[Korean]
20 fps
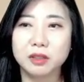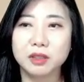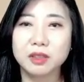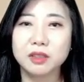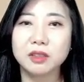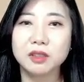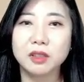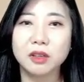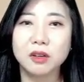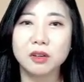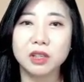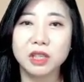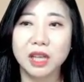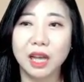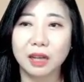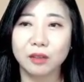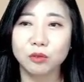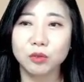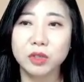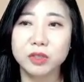능력이
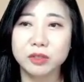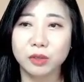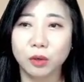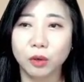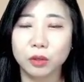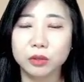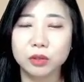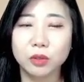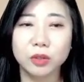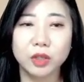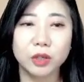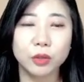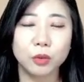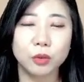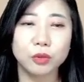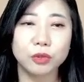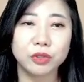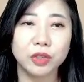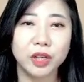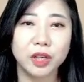안 돼서 어떻게
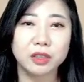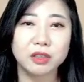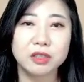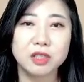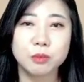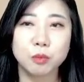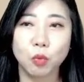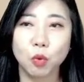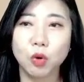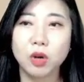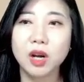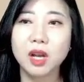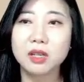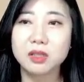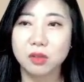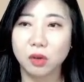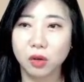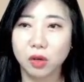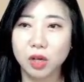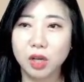교육을 해야 될지
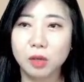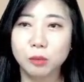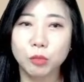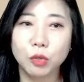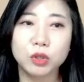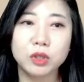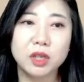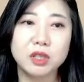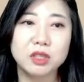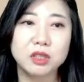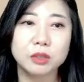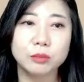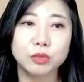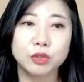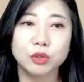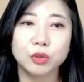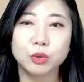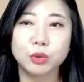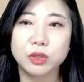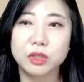몰라서 못 하시는
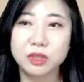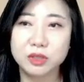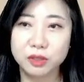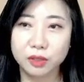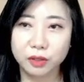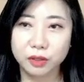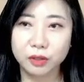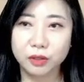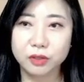분들도 있어요.